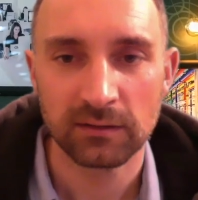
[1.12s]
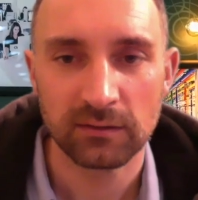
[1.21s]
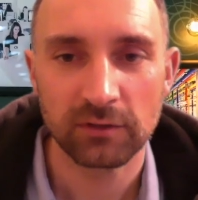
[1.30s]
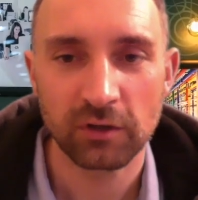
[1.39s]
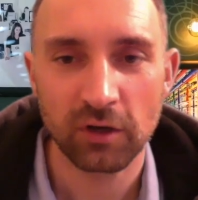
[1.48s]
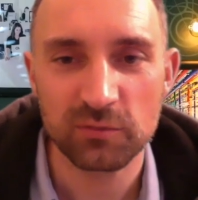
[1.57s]

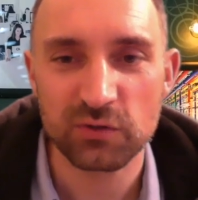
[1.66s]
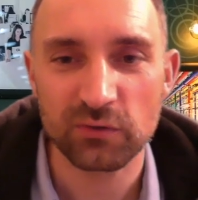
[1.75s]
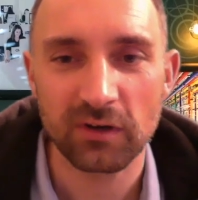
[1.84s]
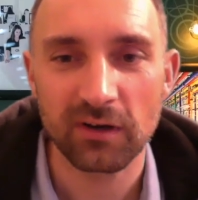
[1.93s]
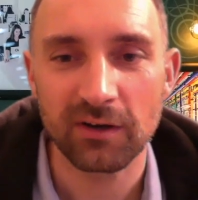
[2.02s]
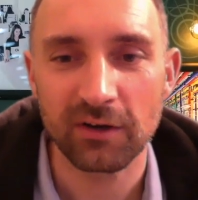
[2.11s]
Willkommen
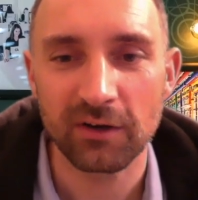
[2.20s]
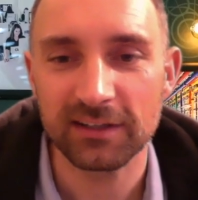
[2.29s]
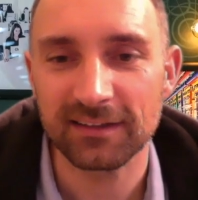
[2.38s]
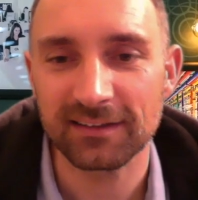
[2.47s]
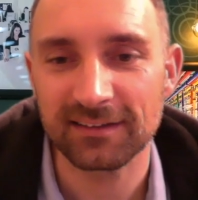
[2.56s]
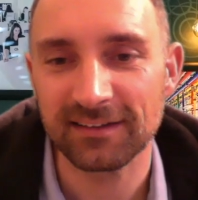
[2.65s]
zur
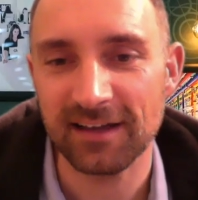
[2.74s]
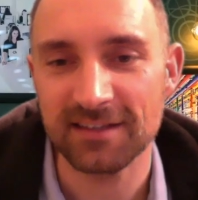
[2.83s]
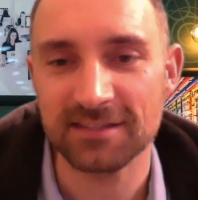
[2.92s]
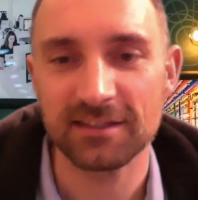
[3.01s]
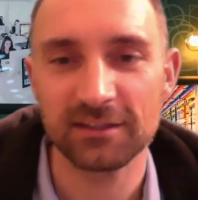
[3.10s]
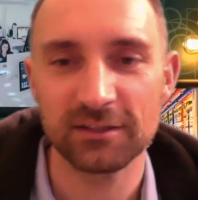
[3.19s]
heutigen
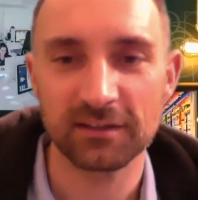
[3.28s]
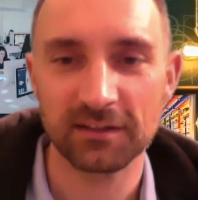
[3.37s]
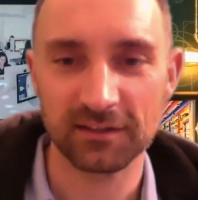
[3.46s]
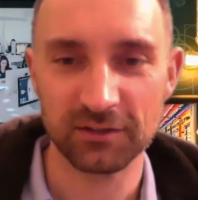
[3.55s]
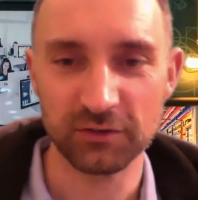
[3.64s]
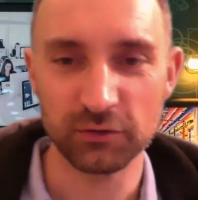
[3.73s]
geistigen
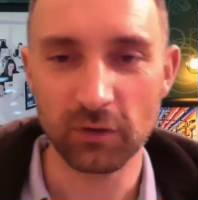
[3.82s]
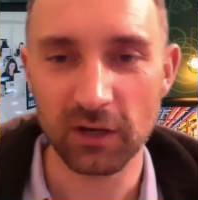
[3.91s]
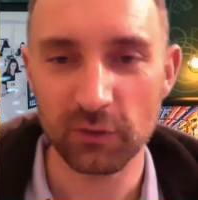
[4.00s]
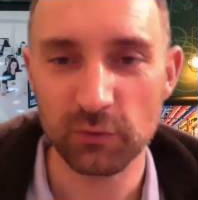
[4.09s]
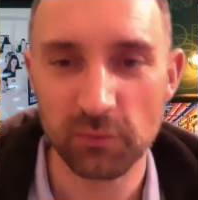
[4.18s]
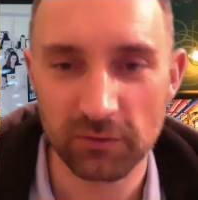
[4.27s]

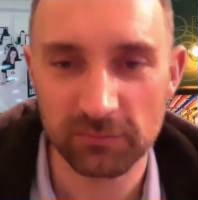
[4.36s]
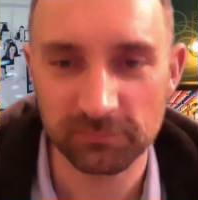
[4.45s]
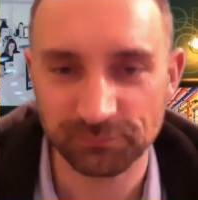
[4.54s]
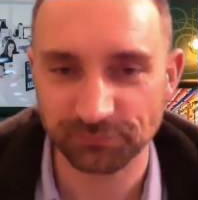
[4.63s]
Yoga-Übung.